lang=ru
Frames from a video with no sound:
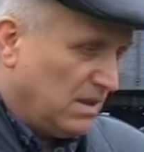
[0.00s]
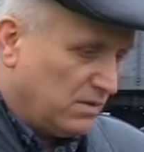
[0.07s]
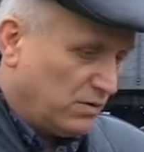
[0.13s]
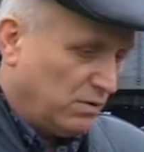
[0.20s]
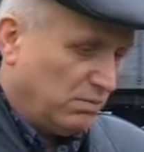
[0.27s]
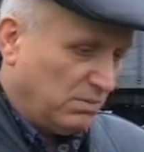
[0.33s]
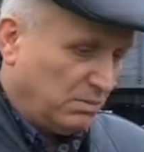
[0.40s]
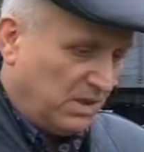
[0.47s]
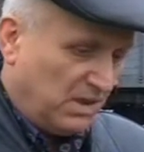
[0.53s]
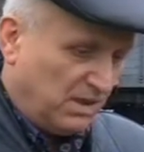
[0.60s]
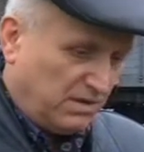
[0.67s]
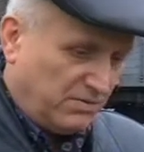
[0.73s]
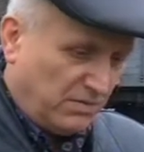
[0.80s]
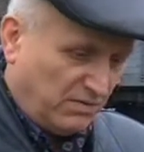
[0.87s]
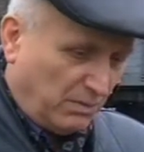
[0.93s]
Чтобы
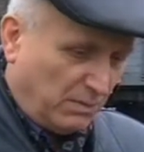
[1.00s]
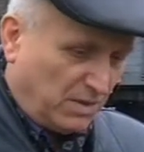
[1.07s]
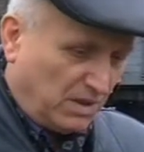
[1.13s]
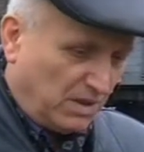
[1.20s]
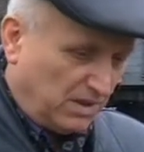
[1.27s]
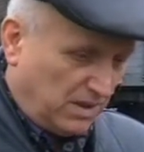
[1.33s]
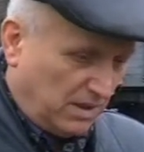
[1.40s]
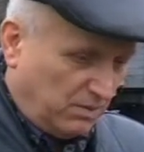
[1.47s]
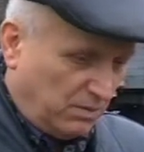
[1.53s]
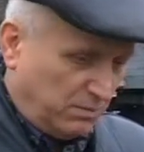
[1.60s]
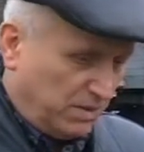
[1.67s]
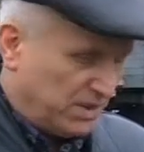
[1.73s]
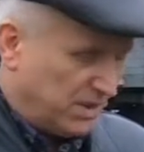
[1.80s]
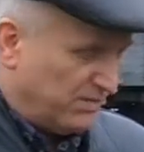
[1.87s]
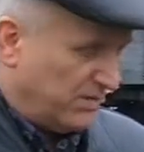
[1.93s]
были, во-первых, это требует
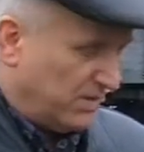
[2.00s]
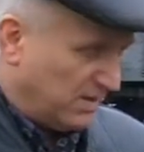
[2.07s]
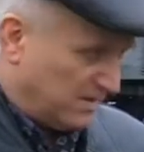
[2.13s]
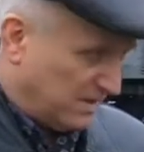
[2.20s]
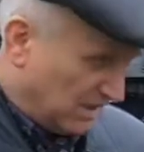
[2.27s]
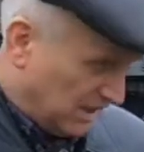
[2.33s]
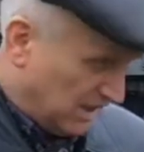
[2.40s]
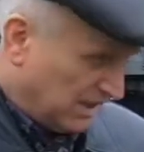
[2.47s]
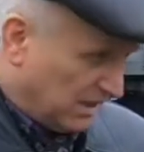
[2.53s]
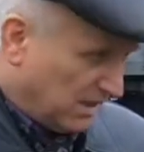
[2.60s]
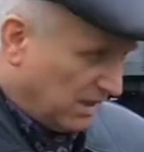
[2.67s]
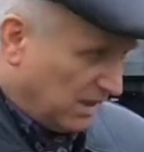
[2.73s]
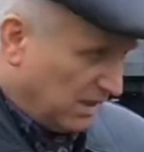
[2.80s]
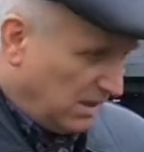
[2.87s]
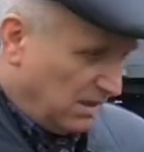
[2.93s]
больших финансовых затрат,
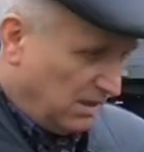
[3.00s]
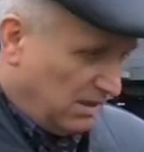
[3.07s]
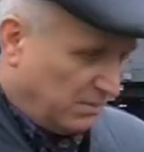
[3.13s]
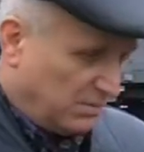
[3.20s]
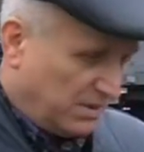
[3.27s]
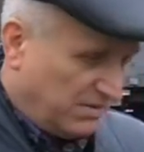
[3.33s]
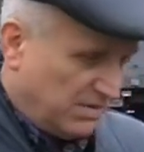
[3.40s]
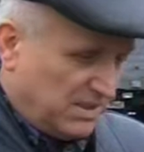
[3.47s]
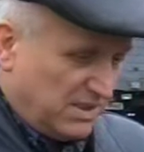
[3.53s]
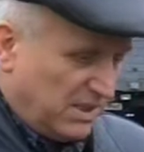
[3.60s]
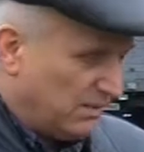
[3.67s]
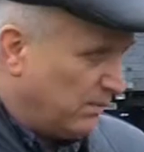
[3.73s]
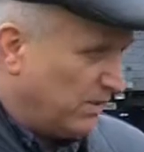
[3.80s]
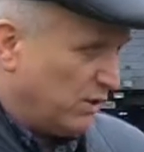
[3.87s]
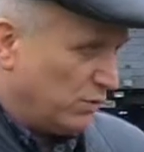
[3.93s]
и провести
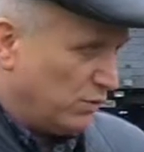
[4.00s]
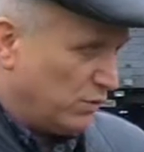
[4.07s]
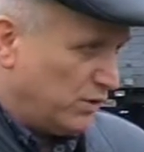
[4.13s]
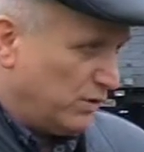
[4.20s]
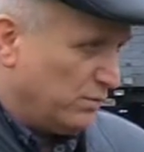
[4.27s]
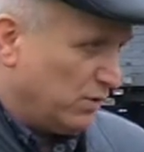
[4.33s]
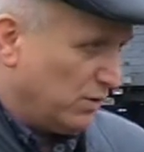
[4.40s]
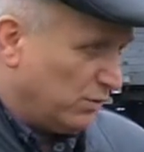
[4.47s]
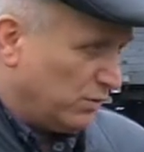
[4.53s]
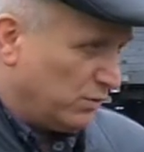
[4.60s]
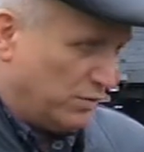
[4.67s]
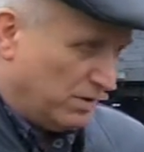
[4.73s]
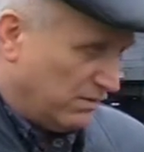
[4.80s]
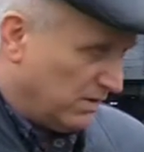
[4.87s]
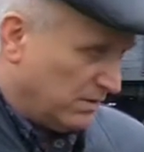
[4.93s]
их по текущему
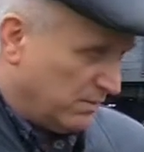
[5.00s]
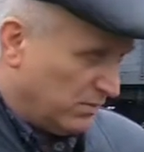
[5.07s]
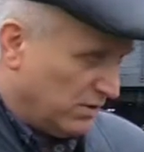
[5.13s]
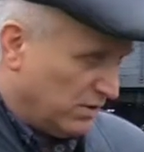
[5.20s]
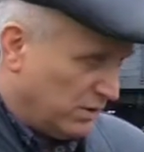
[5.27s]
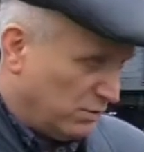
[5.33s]
ремонту невозможно.